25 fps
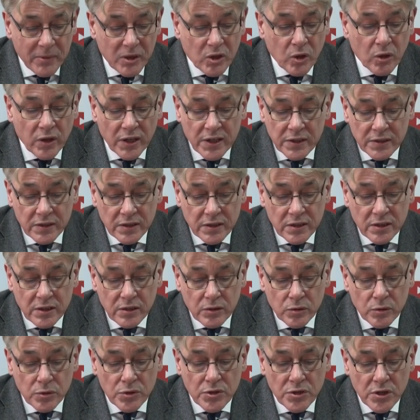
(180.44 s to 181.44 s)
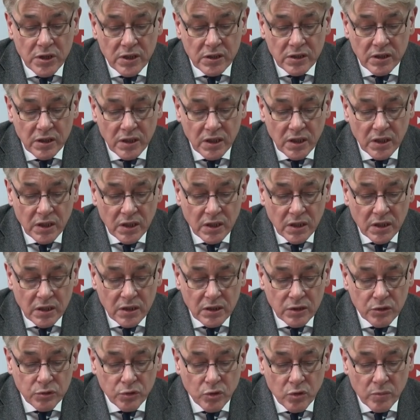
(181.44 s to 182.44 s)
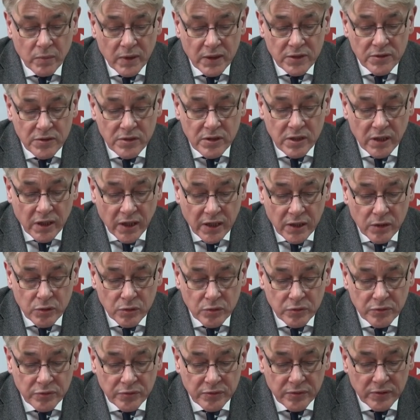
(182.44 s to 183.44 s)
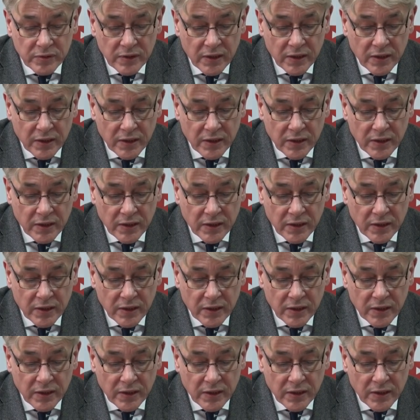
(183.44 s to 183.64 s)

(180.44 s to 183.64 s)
kolejny ich uczeń, tłumacz Greków,